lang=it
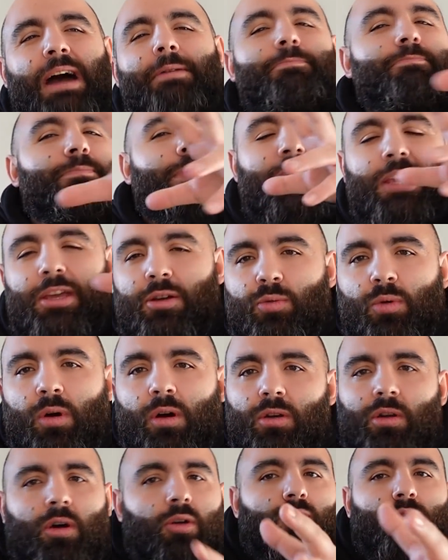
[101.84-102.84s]

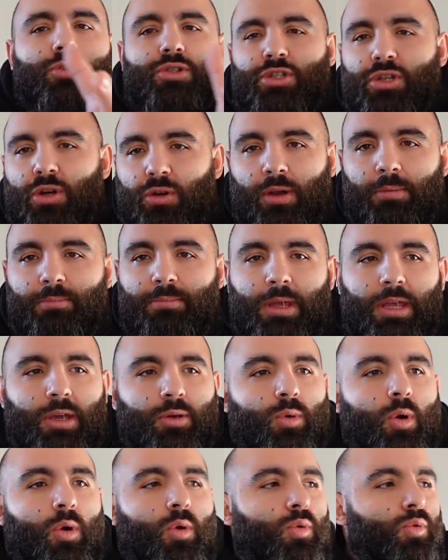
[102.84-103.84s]
ambiguo. No, non sono
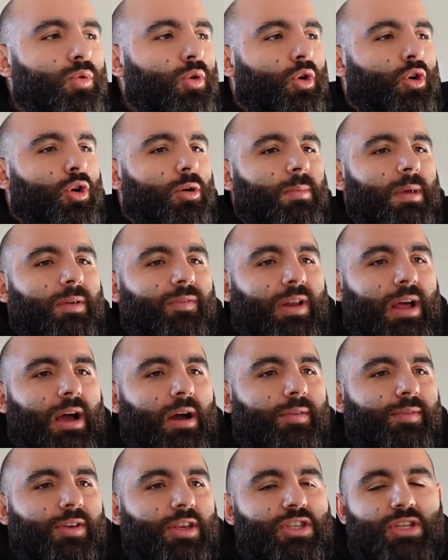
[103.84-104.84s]
ambiguo. Uno come
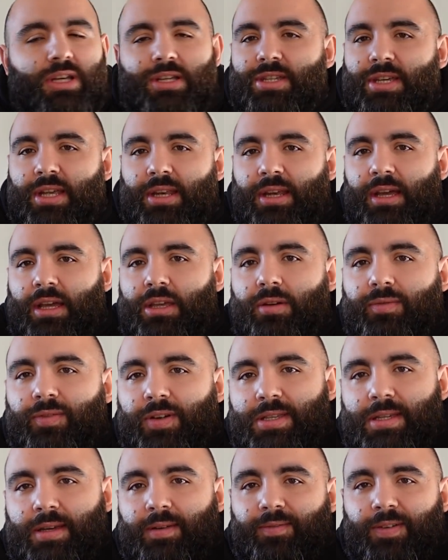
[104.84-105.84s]
Vlaovic a gennaio
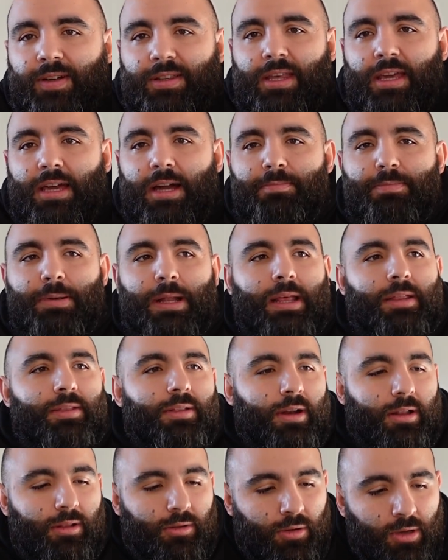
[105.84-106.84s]
facciamo fatica a
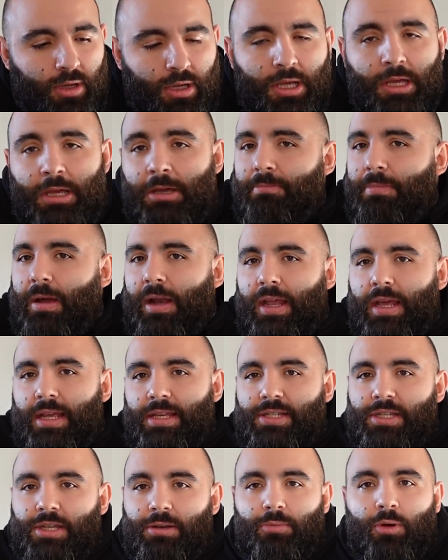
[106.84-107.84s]
prenderlo.
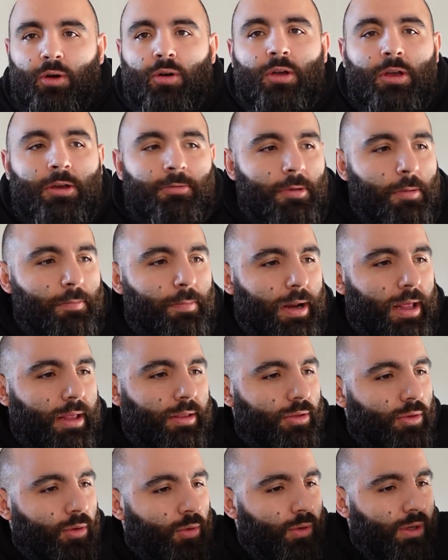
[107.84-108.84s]
Benissimo, mi
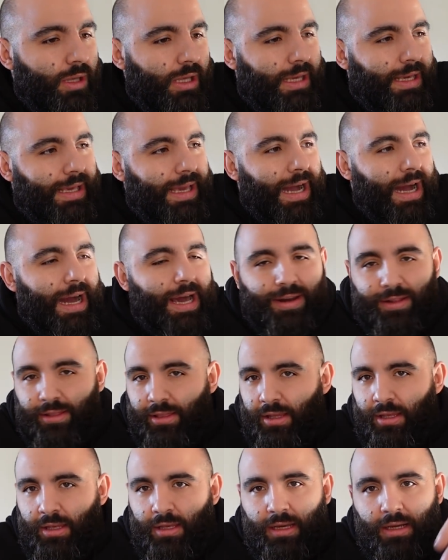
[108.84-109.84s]
prendo i
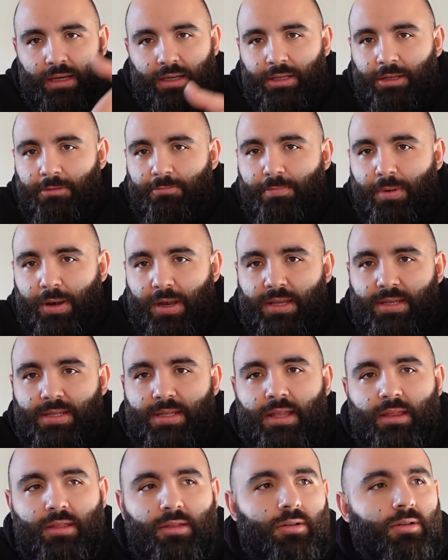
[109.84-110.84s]
cardi in
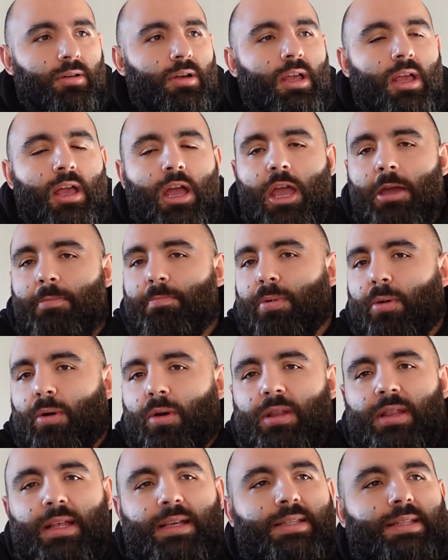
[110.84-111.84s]
prestito e
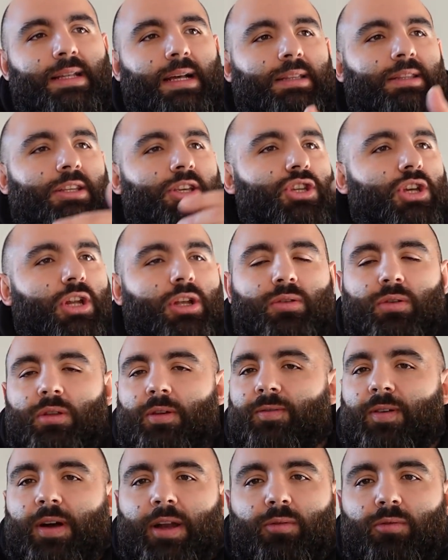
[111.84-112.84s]
poi d'estate cerco di
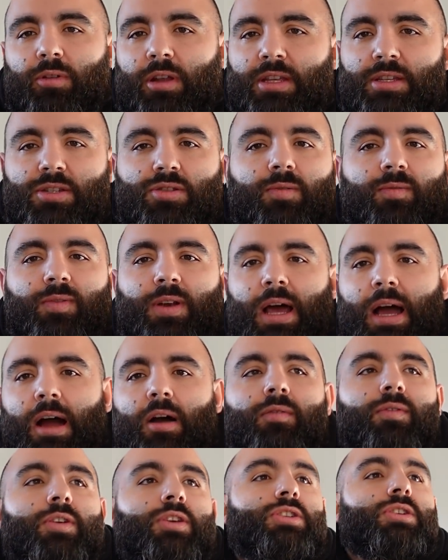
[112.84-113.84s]
fare un lean su
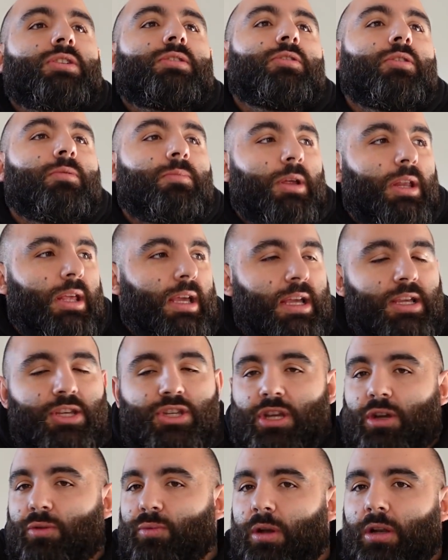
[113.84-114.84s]
Vlaovic, non mi
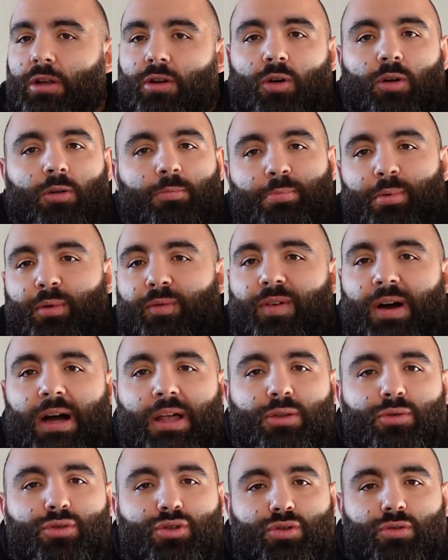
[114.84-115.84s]
riesce quel colpo,
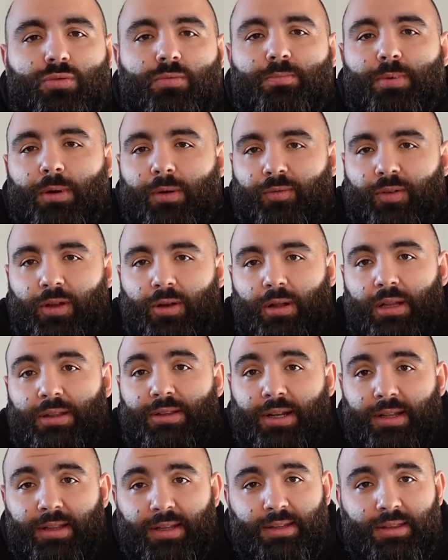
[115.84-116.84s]
vado su un profilo
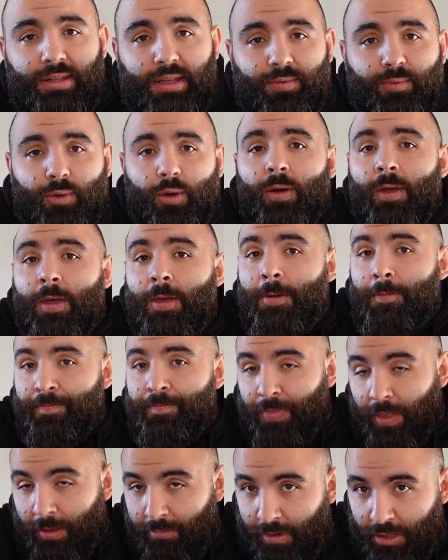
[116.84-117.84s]
alternativo,
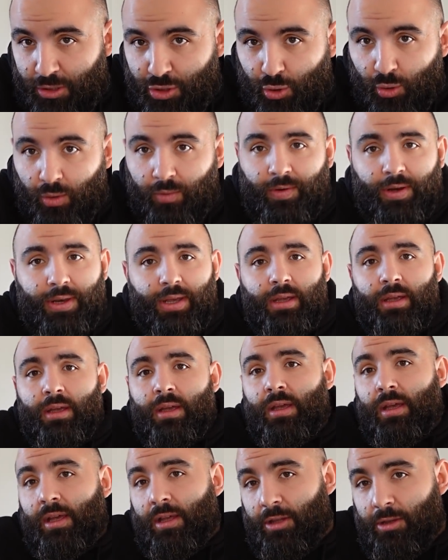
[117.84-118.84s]
ma giovane,
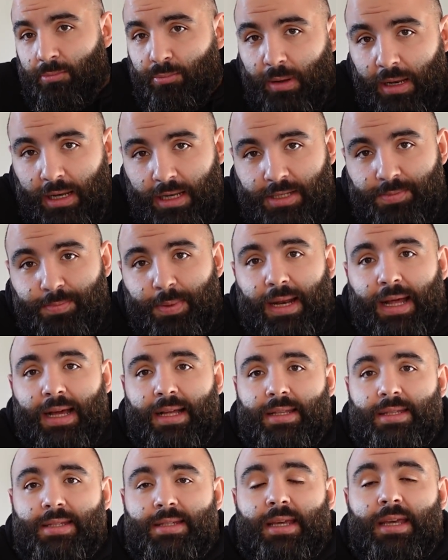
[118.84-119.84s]
di belle
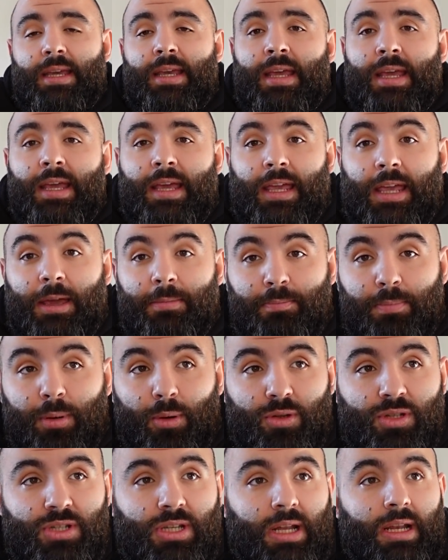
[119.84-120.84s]
speranze, che
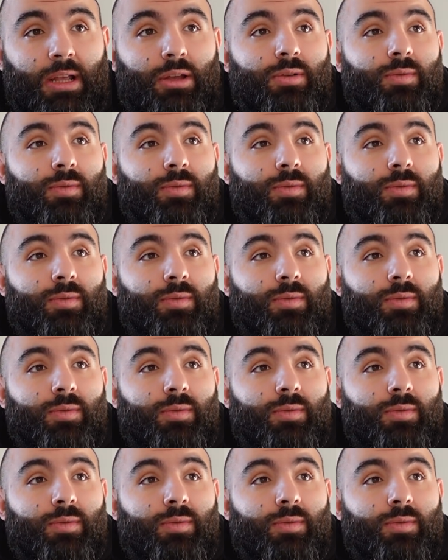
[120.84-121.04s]
possa la